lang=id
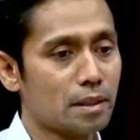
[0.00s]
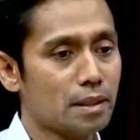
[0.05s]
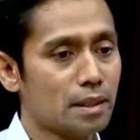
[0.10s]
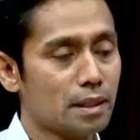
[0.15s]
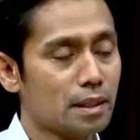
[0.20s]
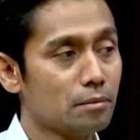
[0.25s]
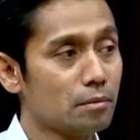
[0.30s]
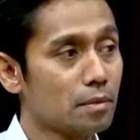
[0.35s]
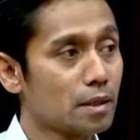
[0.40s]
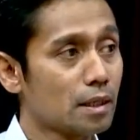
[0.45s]
ini
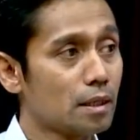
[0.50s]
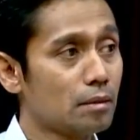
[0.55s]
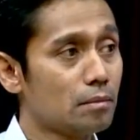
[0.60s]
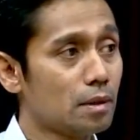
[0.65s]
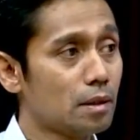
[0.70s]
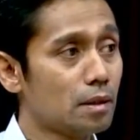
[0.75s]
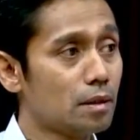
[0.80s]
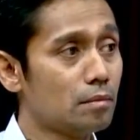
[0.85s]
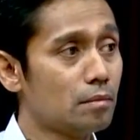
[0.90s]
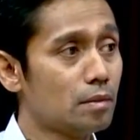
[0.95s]
kan mereka
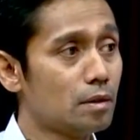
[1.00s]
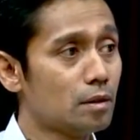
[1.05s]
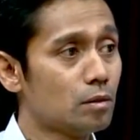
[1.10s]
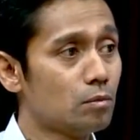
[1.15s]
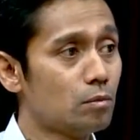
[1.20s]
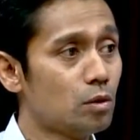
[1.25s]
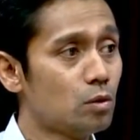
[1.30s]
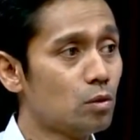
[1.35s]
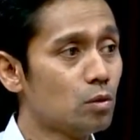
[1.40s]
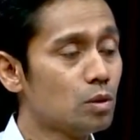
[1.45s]
mau, mau
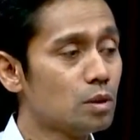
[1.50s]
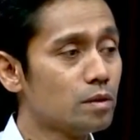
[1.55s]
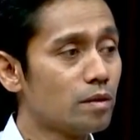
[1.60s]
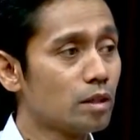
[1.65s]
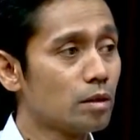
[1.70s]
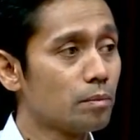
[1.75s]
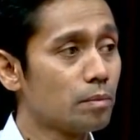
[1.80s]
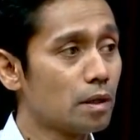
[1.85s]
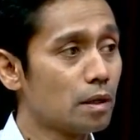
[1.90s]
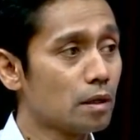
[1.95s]
menunggu
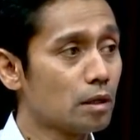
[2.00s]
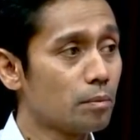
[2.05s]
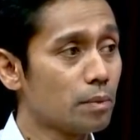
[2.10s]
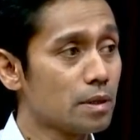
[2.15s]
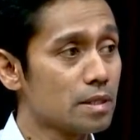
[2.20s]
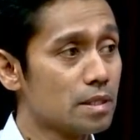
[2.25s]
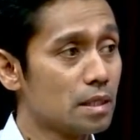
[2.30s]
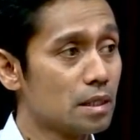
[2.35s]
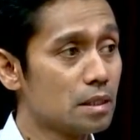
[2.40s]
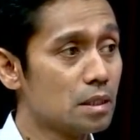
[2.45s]
juga
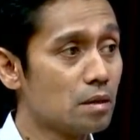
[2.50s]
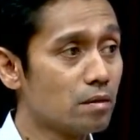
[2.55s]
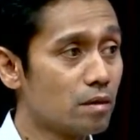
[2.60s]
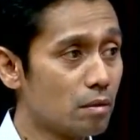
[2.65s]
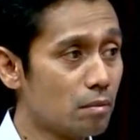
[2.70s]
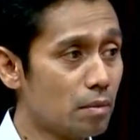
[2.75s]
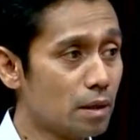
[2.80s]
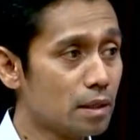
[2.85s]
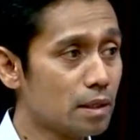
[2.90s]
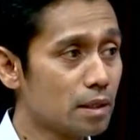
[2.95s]
kepastian
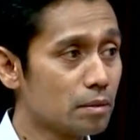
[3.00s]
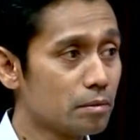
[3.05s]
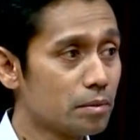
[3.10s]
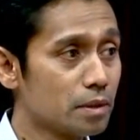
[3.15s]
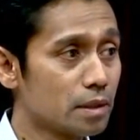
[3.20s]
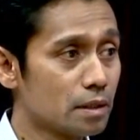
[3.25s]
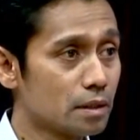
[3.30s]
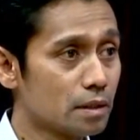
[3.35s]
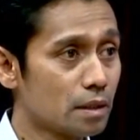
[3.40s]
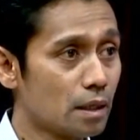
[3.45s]
jawaban dari hmm.
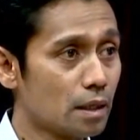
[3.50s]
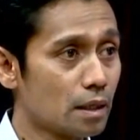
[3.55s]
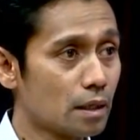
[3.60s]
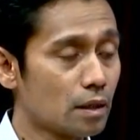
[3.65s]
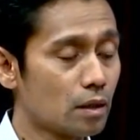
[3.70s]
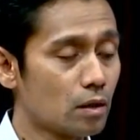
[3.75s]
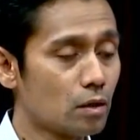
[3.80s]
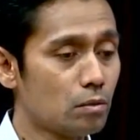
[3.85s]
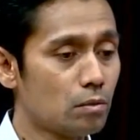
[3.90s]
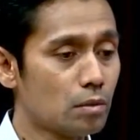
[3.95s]
pemerintah.
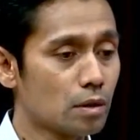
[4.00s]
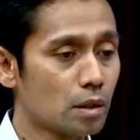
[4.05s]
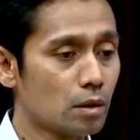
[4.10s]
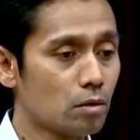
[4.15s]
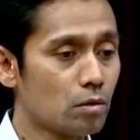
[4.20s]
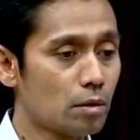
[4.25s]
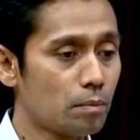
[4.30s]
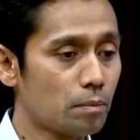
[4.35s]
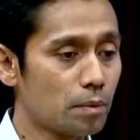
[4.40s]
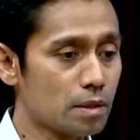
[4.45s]
Kalau mereka
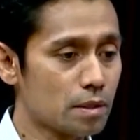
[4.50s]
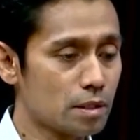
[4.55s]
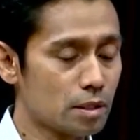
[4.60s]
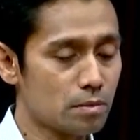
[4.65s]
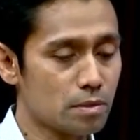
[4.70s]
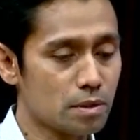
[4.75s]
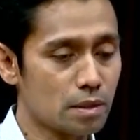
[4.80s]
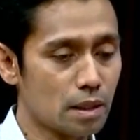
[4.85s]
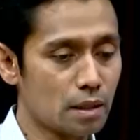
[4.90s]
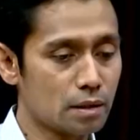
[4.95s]
sudah pasti
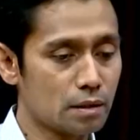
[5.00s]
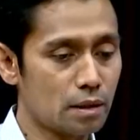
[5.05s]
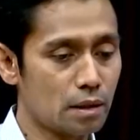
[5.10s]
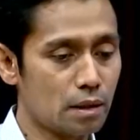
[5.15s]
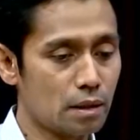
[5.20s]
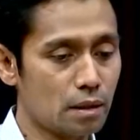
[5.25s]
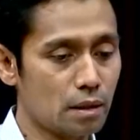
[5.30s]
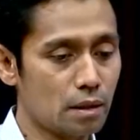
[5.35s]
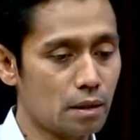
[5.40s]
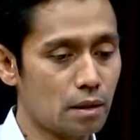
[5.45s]
misalnya
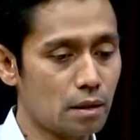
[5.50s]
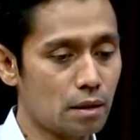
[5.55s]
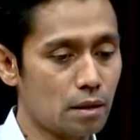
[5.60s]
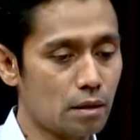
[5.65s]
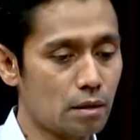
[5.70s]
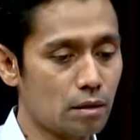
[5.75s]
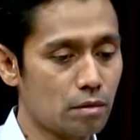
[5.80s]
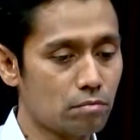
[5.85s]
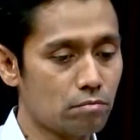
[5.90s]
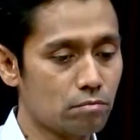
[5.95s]

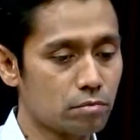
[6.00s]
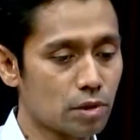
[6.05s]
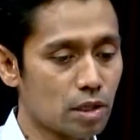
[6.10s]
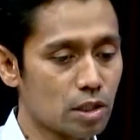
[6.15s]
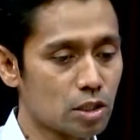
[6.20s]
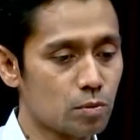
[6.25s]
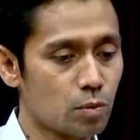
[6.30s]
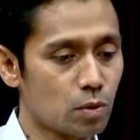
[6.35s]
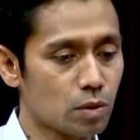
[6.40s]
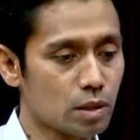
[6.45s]
um,
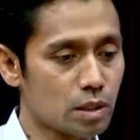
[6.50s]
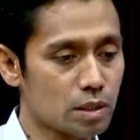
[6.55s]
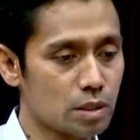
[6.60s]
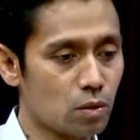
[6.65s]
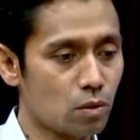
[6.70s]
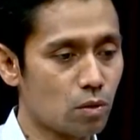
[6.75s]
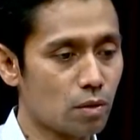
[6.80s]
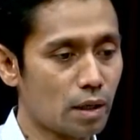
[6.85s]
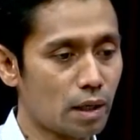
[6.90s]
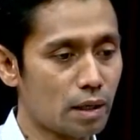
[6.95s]
transportasi
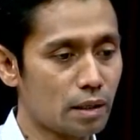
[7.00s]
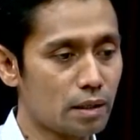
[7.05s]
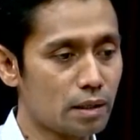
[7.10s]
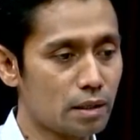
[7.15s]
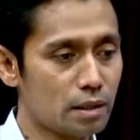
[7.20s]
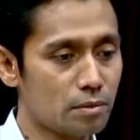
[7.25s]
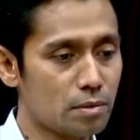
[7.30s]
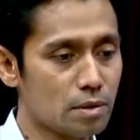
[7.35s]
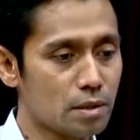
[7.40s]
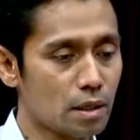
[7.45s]
online
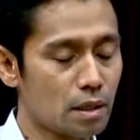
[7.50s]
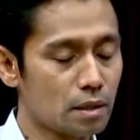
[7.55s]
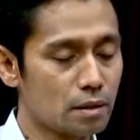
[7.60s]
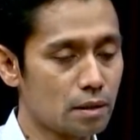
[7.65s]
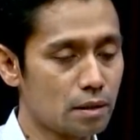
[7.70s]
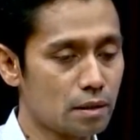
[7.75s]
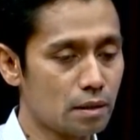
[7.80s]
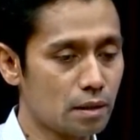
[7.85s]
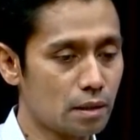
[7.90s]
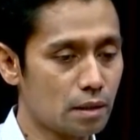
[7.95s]
ini
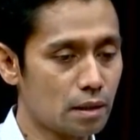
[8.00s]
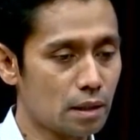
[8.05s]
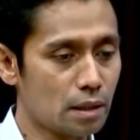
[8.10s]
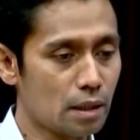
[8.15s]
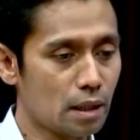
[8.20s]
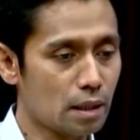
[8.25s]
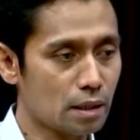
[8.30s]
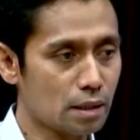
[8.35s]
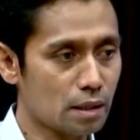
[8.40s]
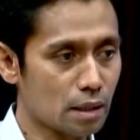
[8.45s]
misalnya
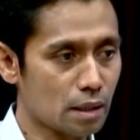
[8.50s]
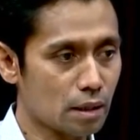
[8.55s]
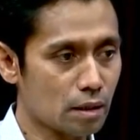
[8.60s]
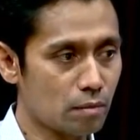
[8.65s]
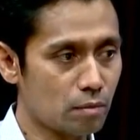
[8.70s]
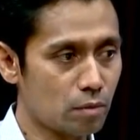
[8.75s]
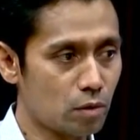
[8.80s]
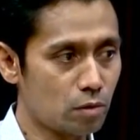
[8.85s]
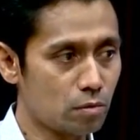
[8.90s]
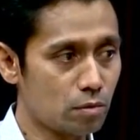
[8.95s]
dihentikan karena
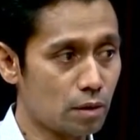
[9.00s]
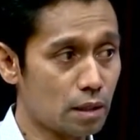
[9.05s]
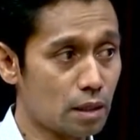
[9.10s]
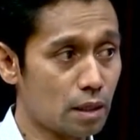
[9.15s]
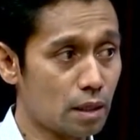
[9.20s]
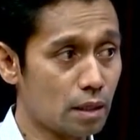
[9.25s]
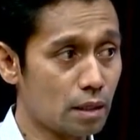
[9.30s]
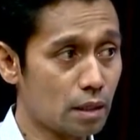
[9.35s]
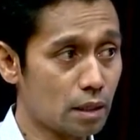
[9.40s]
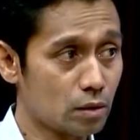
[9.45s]
belum
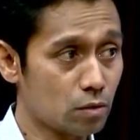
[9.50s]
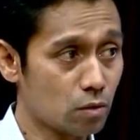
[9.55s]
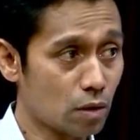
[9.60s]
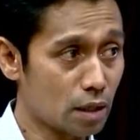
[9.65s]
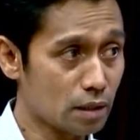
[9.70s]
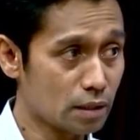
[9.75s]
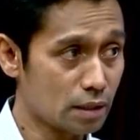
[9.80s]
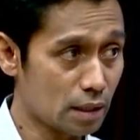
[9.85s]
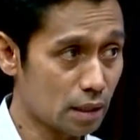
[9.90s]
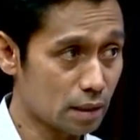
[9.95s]
ada
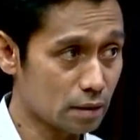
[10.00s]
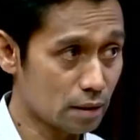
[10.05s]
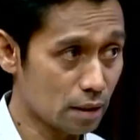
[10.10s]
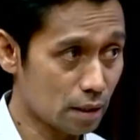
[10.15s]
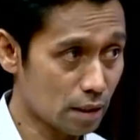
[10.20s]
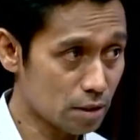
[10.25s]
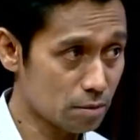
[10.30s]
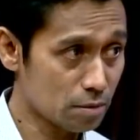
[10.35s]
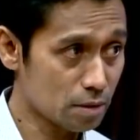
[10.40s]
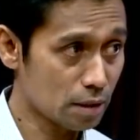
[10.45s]
aturannya yang
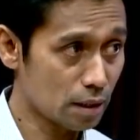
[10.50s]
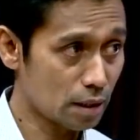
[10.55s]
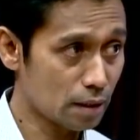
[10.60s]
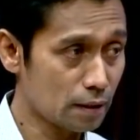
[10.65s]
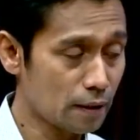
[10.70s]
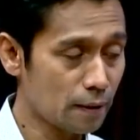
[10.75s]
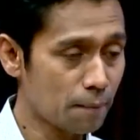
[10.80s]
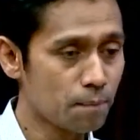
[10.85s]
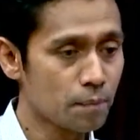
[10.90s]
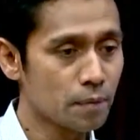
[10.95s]
jelas
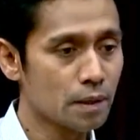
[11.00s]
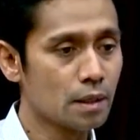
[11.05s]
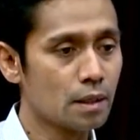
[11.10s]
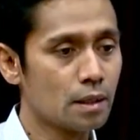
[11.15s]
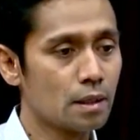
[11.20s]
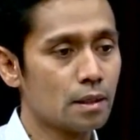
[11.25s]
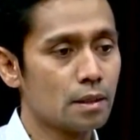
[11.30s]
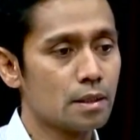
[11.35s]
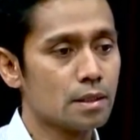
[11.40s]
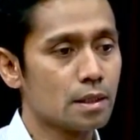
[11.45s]
misalnya,
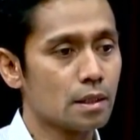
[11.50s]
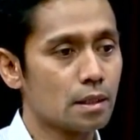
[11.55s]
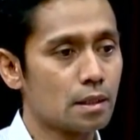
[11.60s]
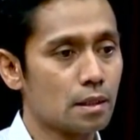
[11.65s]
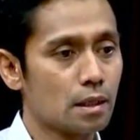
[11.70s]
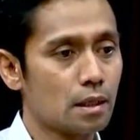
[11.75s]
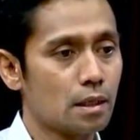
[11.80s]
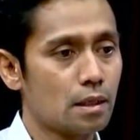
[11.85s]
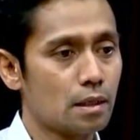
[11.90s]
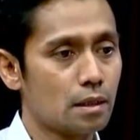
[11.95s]
hmm. saya
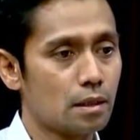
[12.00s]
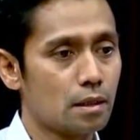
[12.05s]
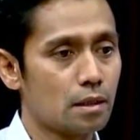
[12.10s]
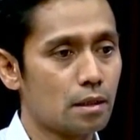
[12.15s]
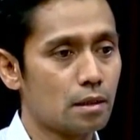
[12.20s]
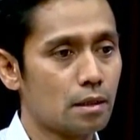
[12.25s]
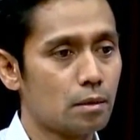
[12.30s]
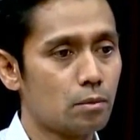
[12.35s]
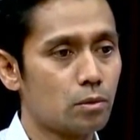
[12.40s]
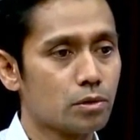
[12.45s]
kira
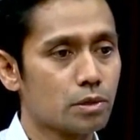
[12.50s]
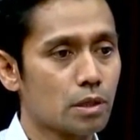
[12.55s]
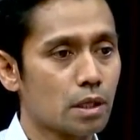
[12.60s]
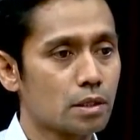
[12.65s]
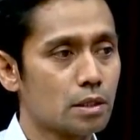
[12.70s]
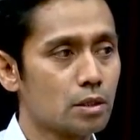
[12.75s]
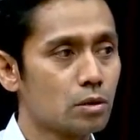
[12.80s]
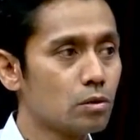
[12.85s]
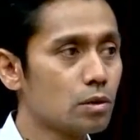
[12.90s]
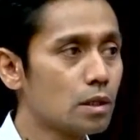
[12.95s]

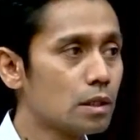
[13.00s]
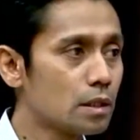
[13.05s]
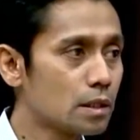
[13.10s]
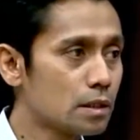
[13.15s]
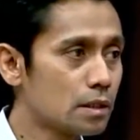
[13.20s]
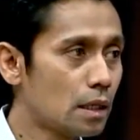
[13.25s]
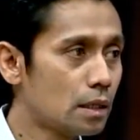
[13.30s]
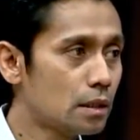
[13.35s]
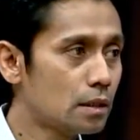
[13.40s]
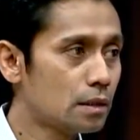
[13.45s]
demonstrasi itu tidak
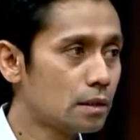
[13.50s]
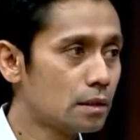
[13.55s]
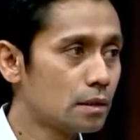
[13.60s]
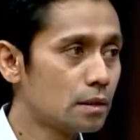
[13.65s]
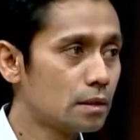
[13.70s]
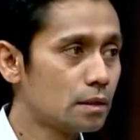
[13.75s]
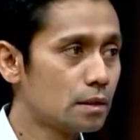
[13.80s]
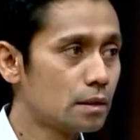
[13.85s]
terjadi.